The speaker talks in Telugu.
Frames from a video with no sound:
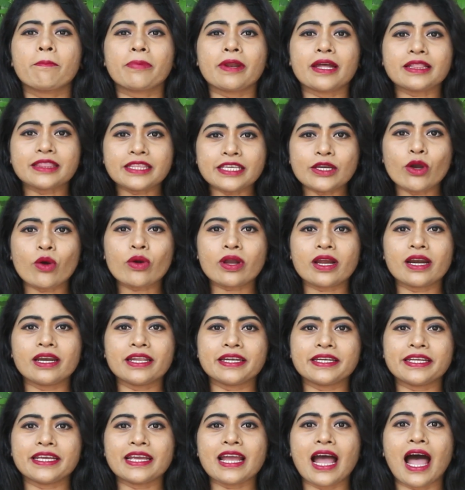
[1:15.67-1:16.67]
ప్రతి
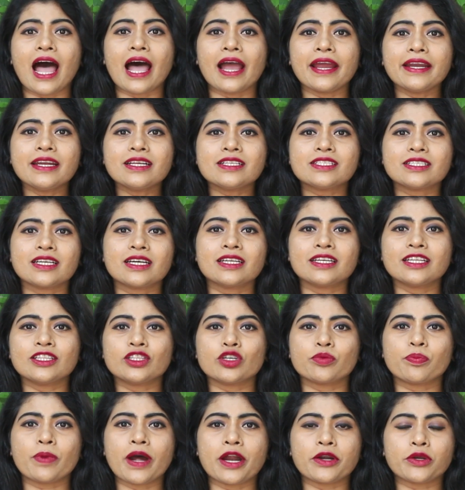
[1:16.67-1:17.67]
ఒక్కళ్ళని ఆయన
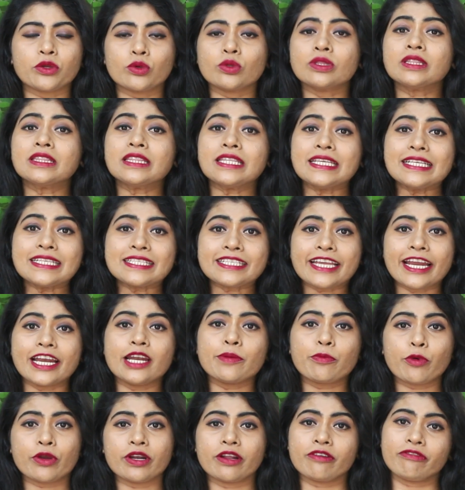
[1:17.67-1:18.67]
జర్నీతో పాటు
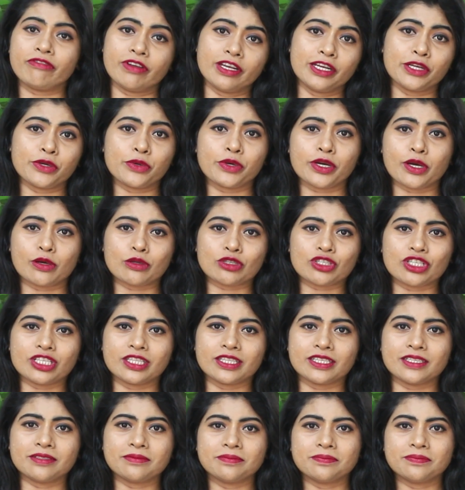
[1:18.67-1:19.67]
తీసుకెళ్ళిపోయిన ఫీలింగ్ కూడా వచ్చింది